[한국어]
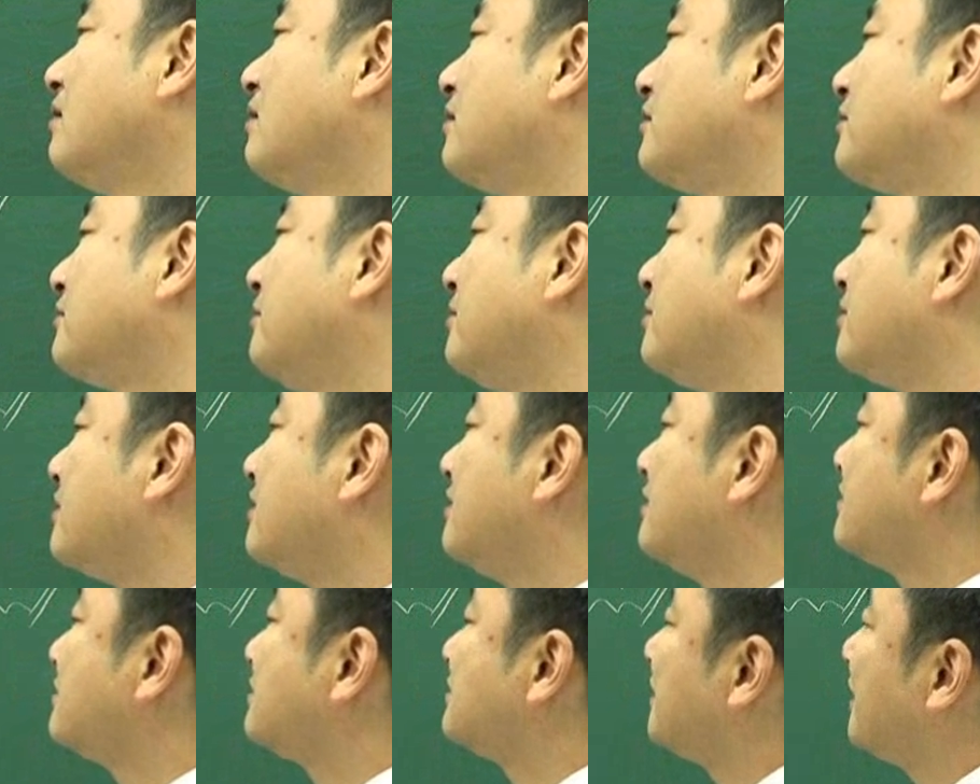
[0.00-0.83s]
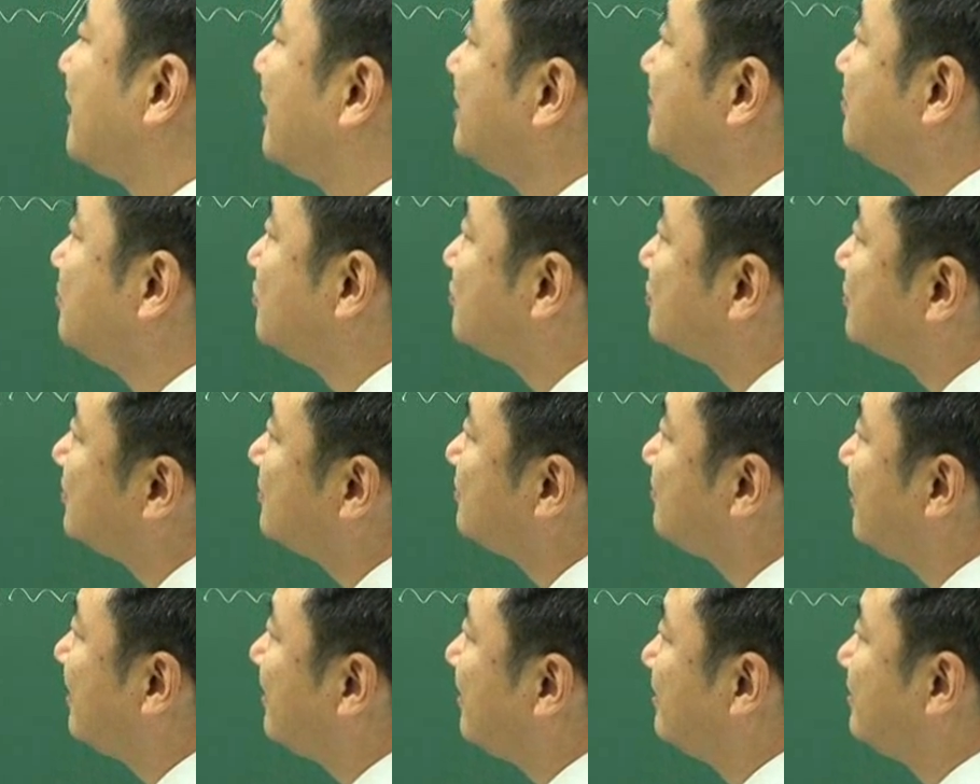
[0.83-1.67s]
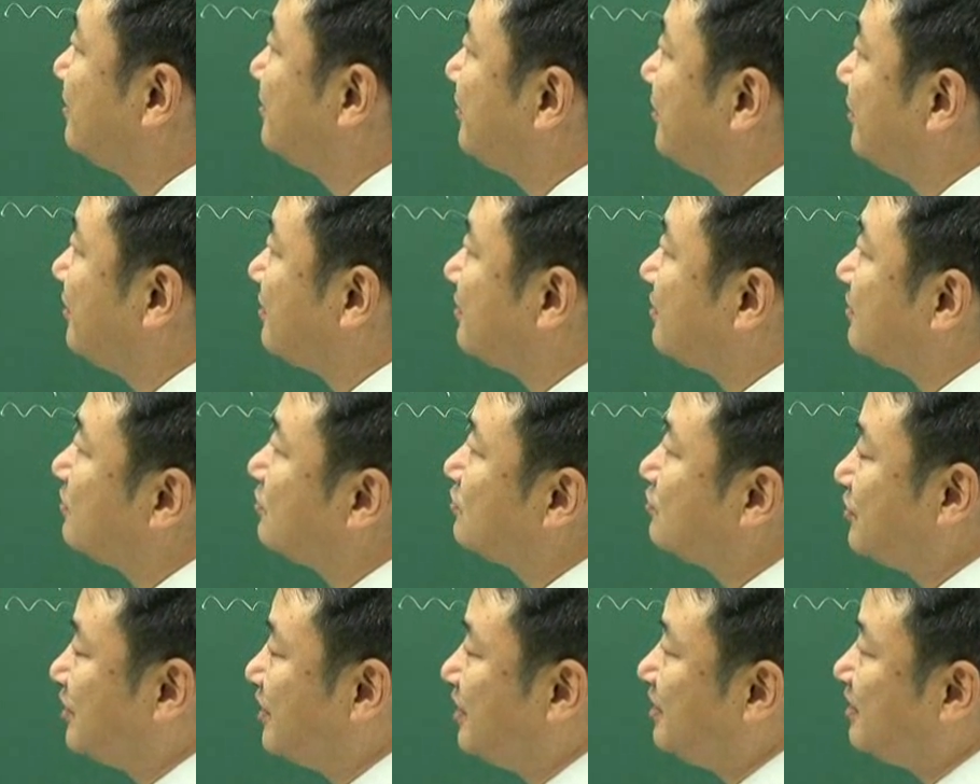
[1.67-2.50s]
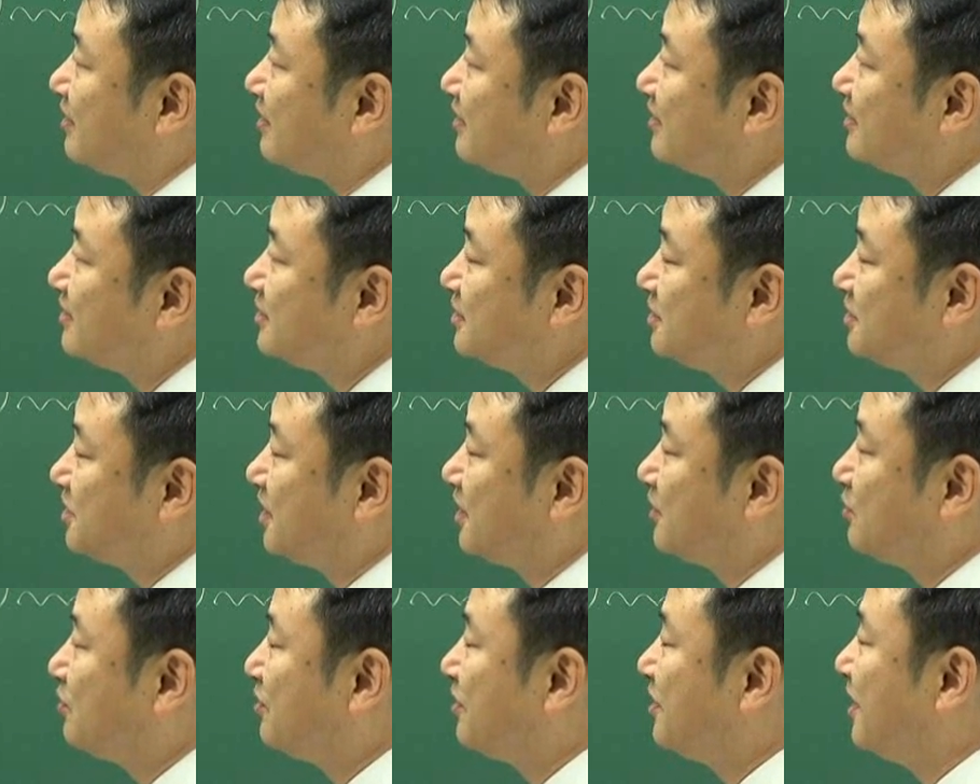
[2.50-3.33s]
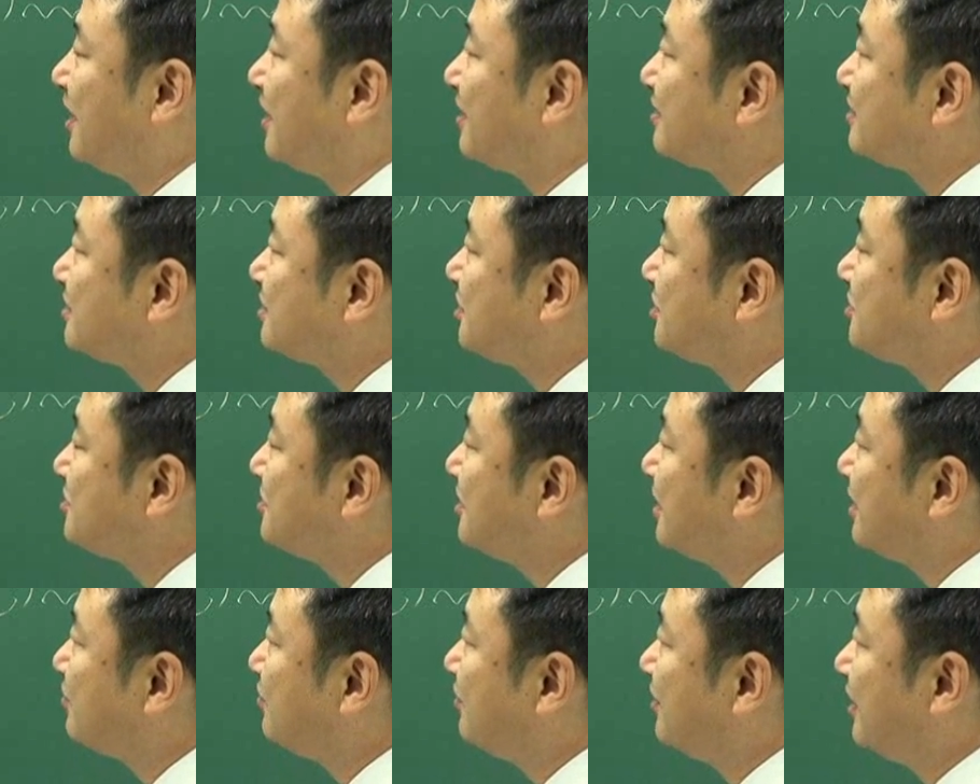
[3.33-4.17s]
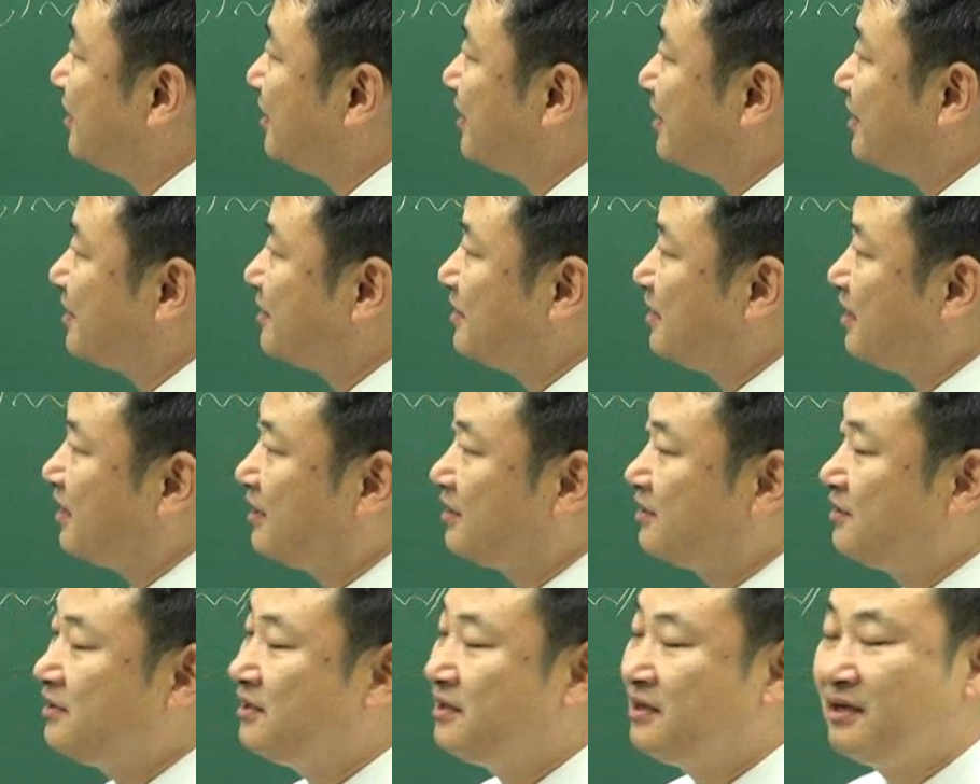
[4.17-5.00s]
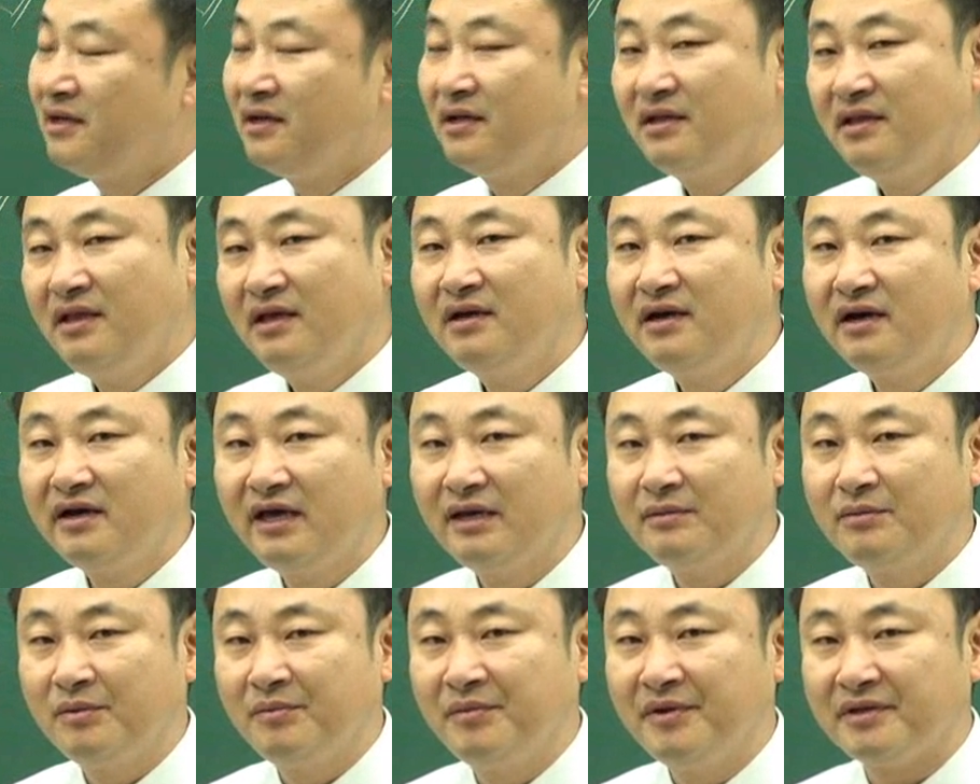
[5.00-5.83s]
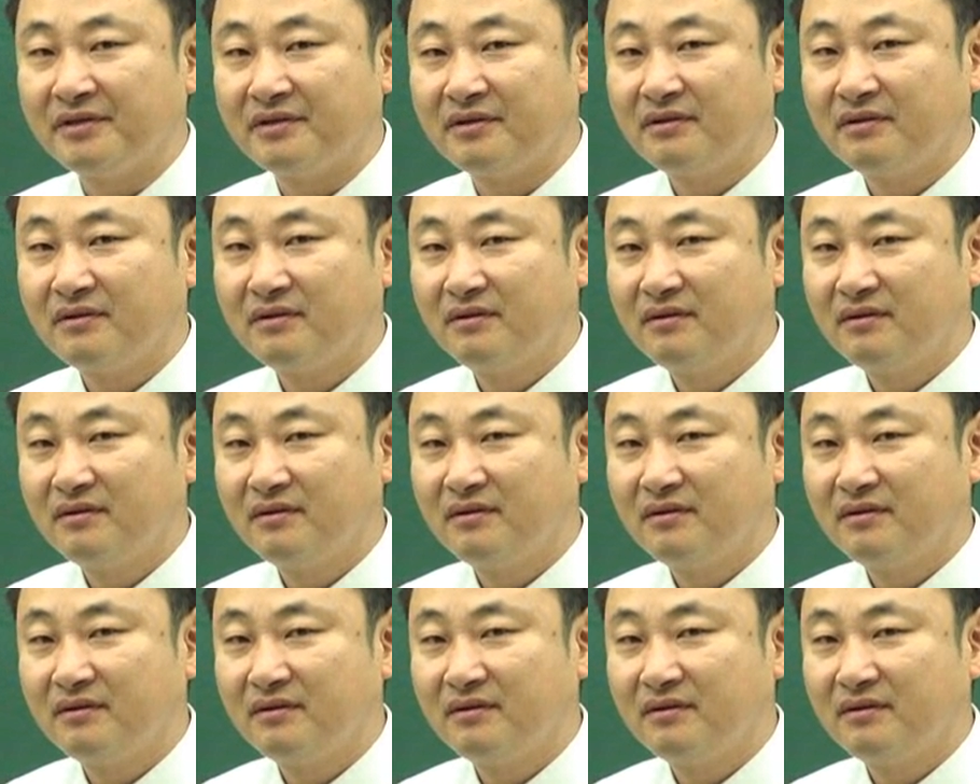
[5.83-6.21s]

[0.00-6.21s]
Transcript: 그리고 제한 물건과 관련되어 우리 지상권이나 전세권에 관한 사항을 생각해 보면